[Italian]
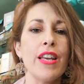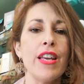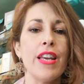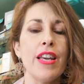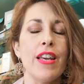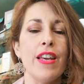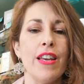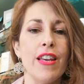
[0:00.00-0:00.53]

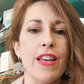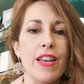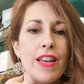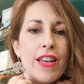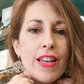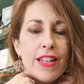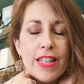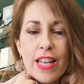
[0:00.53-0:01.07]
e
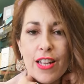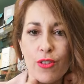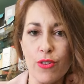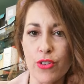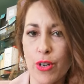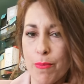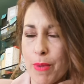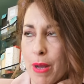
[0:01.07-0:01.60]
eh,
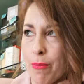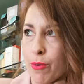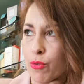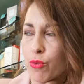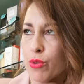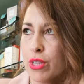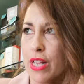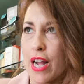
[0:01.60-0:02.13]
dietro
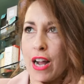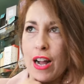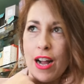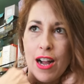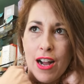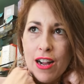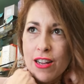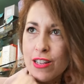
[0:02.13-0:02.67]
abbiamo
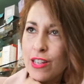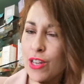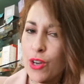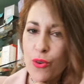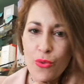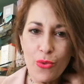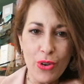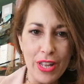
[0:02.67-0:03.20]
tutta
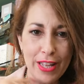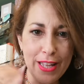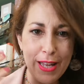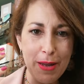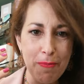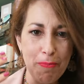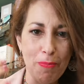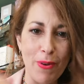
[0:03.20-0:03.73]

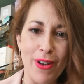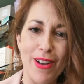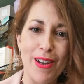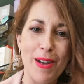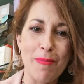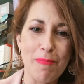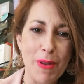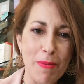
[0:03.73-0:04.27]

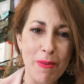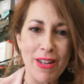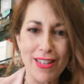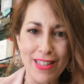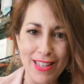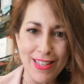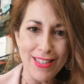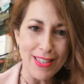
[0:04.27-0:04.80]
un'equipe
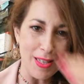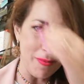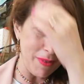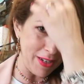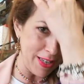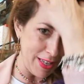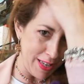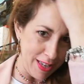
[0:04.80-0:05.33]

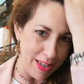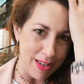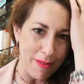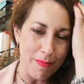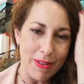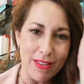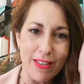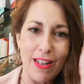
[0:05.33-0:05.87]
preparatissima
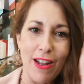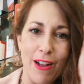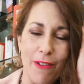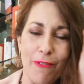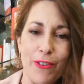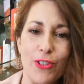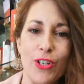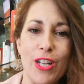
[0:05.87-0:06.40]
che mi
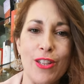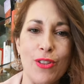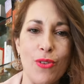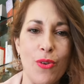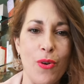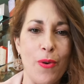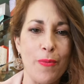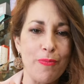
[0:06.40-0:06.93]
sta
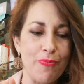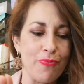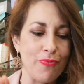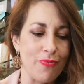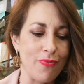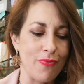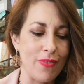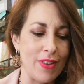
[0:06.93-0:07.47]
facendo mh,
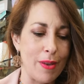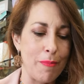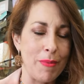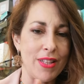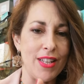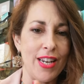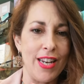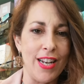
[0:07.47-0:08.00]
mm,
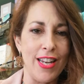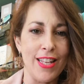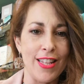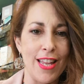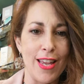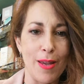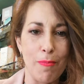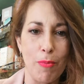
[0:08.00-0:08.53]
mettere le
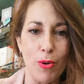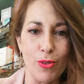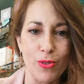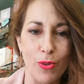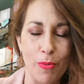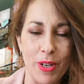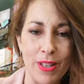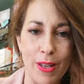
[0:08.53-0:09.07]
idee a
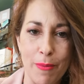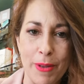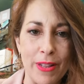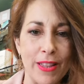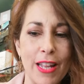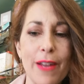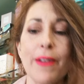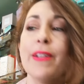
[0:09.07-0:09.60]
posto
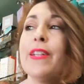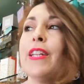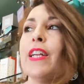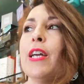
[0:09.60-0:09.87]
praticamente